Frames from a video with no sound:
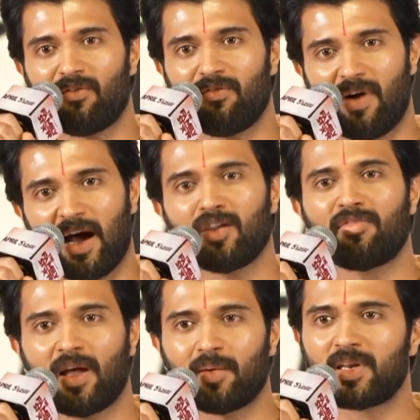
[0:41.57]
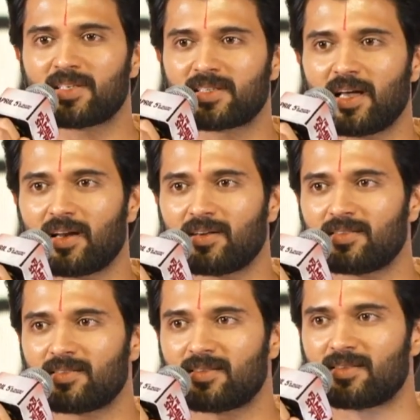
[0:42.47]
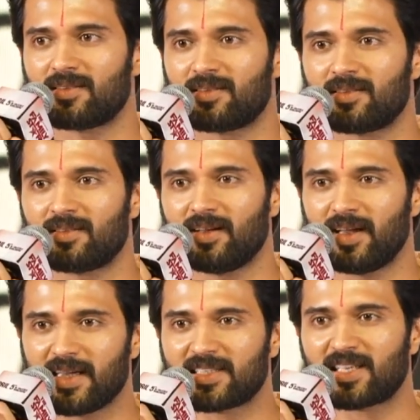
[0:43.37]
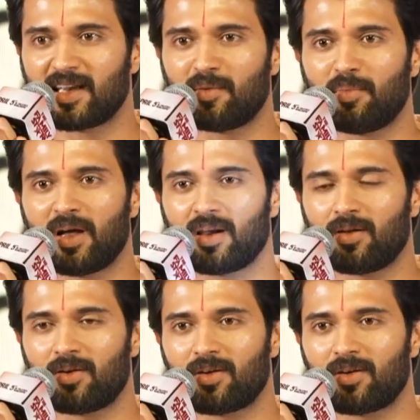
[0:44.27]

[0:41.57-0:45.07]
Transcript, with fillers: వాళ్ళు ఫ్యామిలీ స్టార్ ఈ సినిమాలో